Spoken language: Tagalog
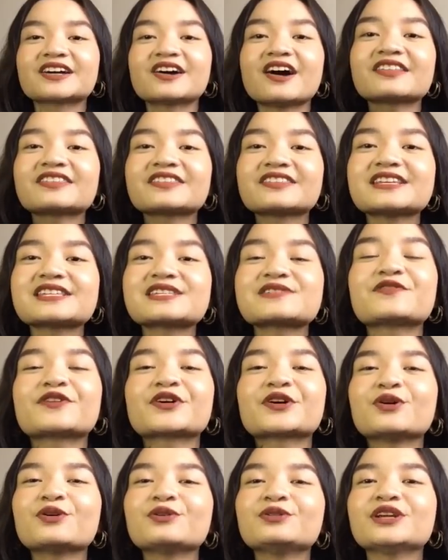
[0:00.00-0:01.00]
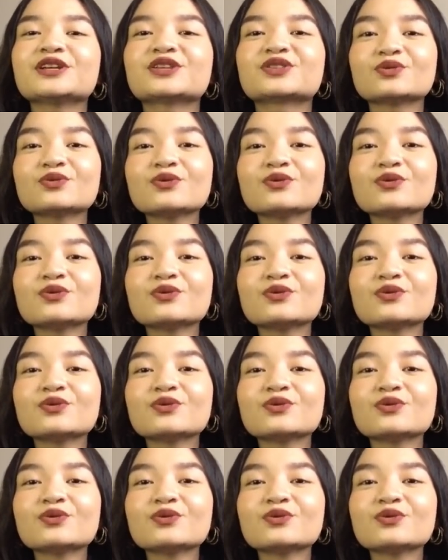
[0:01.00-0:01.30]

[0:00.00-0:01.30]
got these for only